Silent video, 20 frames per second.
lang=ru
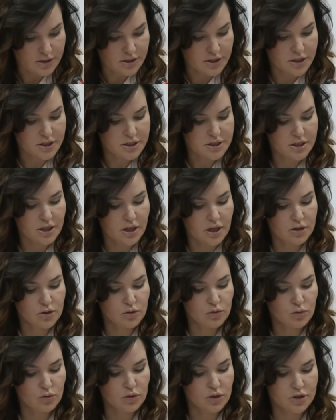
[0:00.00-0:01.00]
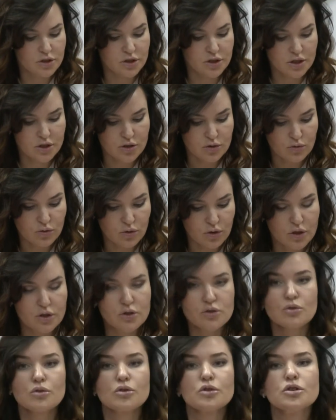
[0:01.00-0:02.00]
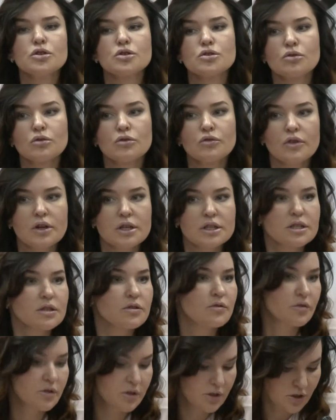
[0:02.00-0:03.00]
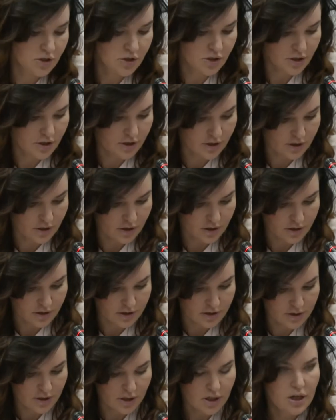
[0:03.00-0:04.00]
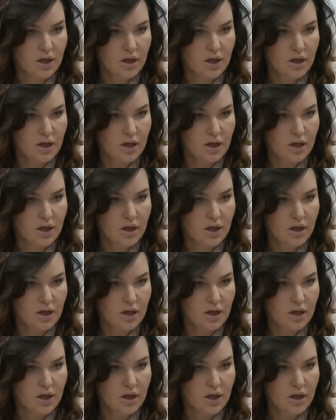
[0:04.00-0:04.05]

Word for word: 301 должностное лицо и 120 физических лиц.